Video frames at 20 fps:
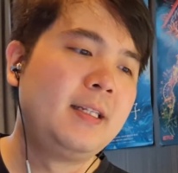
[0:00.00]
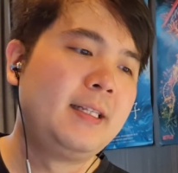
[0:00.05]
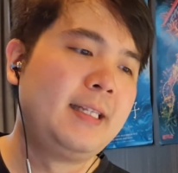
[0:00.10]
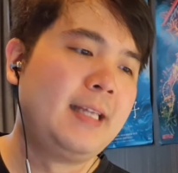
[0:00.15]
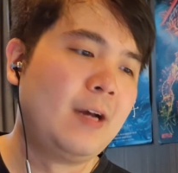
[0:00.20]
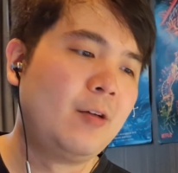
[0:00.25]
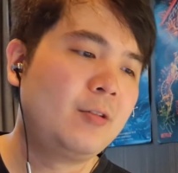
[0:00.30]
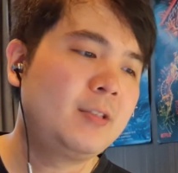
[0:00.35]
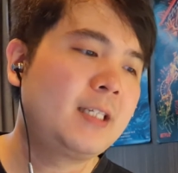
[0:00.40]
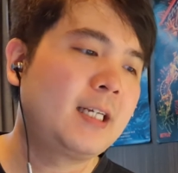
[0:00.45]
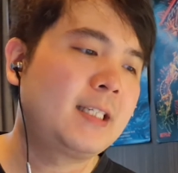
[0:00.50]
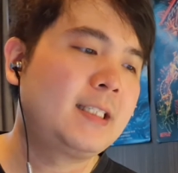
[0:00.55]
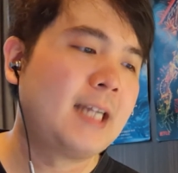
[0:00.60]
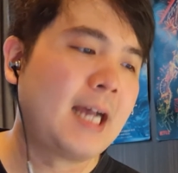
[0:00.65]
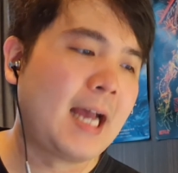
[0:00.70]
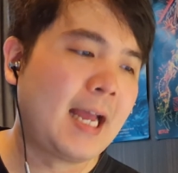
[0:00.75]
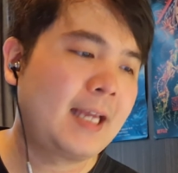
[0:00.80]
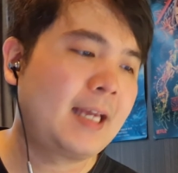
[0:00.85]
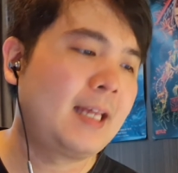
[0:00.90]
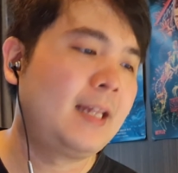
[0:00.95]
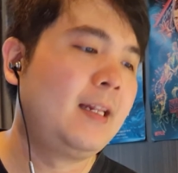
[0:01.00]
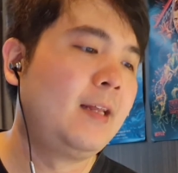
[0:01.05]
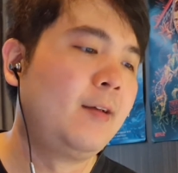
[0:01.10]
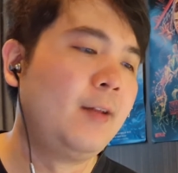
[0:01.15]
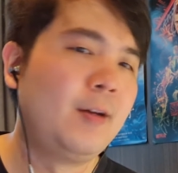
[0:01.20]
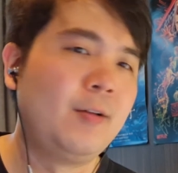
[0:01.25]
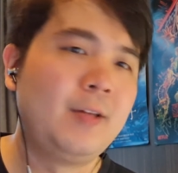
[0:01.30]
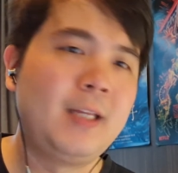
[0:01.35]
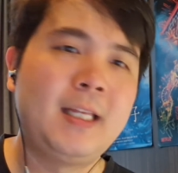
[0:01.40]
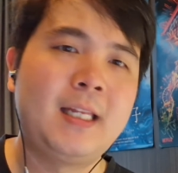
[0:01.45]
เดี๋ยวจะฉายกัน
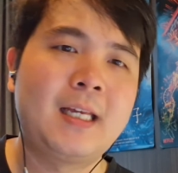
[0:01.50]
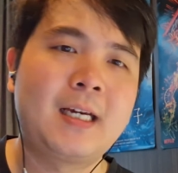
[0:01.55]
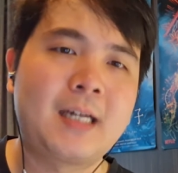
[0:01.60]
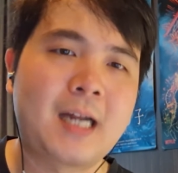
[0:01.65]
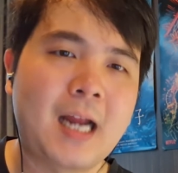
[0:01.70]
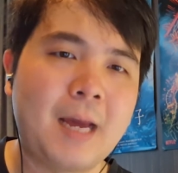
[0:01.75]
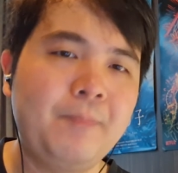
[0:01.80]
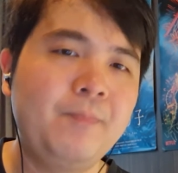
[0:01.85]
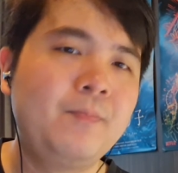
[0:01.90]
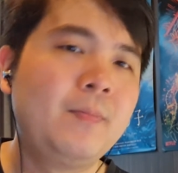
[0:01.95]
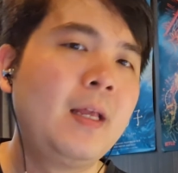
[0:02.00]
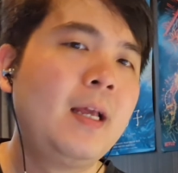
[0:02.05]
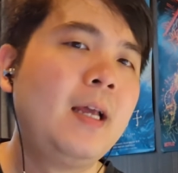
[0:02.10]
เร็วๆนี้นะครับ